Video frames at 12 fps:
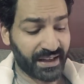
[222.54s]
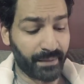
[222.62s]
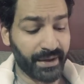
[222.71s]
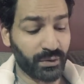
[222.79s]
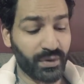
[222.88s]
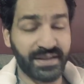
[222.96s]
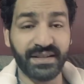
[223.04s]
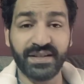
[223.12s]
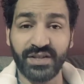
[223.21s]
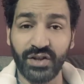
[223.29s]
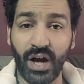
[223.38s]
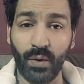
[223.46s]
كمان وزير
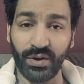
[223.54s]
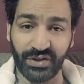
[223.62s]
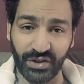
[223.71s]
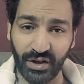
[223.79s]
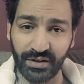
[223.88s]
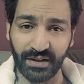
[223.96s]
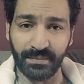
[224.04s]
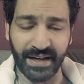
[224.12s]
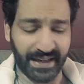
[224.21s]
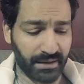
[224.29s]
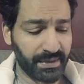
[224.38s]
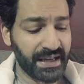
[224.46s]
الصناعة والتجارة
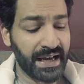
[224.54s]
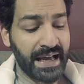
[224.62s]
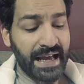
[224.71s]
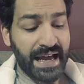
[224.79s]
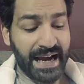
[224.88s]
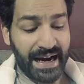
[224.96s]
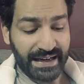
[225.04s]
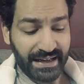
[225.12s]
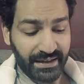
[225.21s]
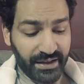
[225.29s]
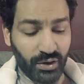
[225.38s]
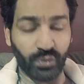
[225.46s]
المغربي
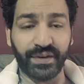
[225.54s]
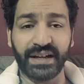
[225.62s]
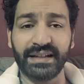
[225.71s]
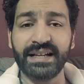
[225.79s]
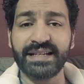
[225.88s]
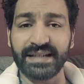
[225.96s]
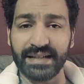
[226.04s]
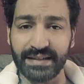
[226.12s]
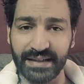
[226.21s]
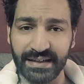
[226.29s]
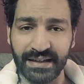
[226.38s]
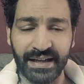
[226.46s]
أعلن أنه في خلال
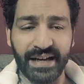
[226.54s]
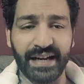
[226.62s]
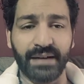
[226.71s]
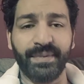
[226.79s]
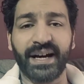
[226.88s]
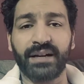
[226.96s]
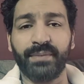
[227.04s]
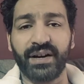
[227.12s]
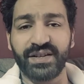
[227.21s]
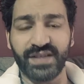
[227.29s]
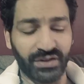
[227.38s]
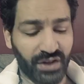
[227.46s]
سنتين المغرب
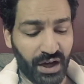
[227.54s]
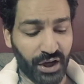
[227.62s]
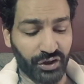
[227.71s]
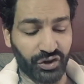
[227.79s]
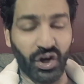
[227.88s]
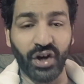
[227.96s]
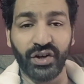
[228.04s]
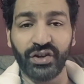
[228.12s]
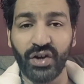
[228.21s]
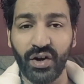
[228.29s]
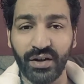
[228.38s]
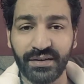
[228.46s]
هيصنع
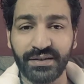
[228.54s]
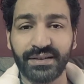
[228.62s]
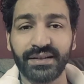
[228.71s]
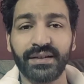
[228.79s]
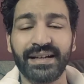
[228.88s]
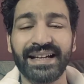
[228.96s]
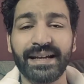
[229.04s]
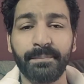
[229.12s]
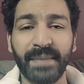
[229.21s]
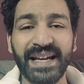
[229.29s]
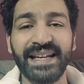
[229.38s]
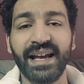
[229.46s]
الطائرات
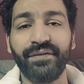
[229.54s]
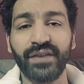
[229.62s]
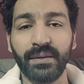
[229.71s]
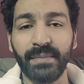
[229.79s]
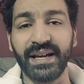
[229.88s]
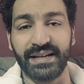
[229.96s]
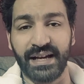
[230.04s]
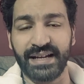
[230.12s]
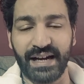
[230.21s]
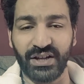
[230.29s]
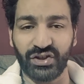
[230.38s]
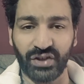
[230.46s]
100%
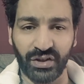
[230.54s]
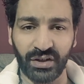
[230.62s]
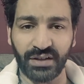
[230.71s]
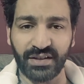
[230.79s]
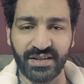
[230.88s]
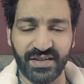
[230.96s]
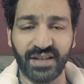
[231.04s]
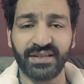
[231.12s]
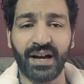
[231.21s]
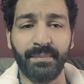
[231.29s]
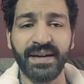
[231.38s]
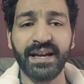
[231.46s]
يعني الطياره
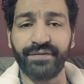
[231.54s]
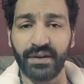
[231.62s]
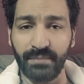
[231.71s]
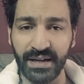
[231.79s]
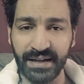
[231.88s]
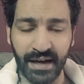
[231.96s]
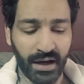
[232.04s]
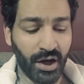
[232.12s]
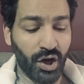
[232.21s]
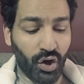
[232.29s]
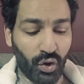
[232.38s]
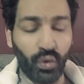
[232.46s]
تتصنع 100%
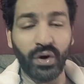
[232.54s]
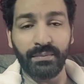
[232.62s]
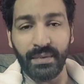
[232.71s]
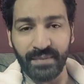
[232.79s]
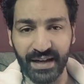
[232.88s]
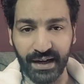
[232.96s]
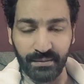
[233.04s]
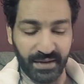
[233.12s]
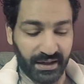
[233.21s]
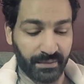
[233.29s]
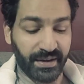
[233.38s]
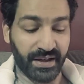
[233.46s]
جوه المملكه
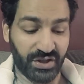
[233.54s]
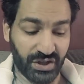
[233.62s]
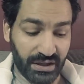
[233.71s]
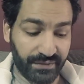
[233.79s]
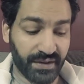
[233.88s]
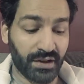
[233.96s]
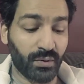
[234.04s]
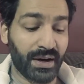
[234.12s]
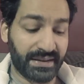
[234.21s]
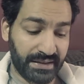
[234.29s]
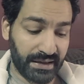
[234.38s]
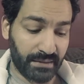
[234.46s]
المغربيه الشريفه
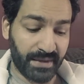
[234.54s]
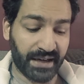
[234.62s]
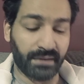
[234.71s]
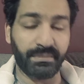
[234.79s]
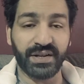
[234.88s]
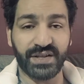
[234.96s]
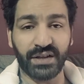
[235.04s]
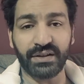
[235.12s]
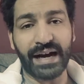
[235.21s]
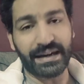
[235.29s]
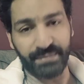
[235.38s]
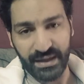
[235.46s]
دلوقتي المغرب
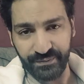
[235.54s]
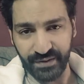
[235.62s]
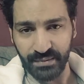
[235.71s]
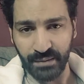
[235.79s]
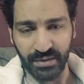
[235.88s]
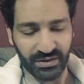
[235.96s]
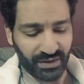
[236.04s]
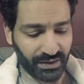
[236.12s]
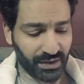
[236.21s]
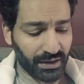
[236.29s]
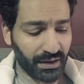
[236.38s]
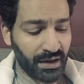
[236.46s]
بيصنع 40% من
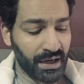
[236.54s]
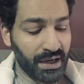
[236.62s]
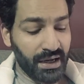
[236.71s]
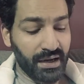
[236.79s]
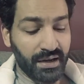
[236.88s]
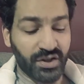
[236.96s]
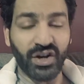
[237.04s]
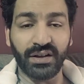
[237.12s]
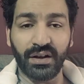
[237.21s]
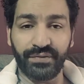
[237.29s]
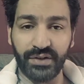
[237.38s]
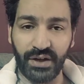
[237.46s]
الطياره ان شاء
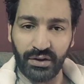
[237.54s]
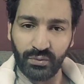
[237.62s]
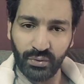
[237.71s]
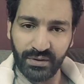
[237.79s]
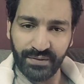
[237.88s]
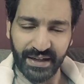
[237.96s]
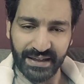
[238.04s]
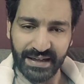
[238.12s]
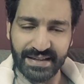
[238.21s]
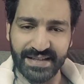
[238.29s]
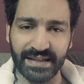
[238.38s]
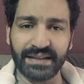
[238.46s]
الله في حلول في
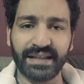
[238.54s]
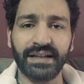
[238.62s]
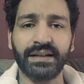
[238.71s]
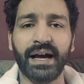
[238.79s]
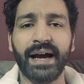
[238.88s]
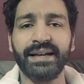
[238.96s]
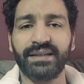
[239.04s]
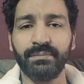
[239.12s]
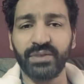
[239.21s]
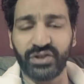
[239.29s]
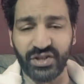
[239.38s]
خلال سنتين هيتم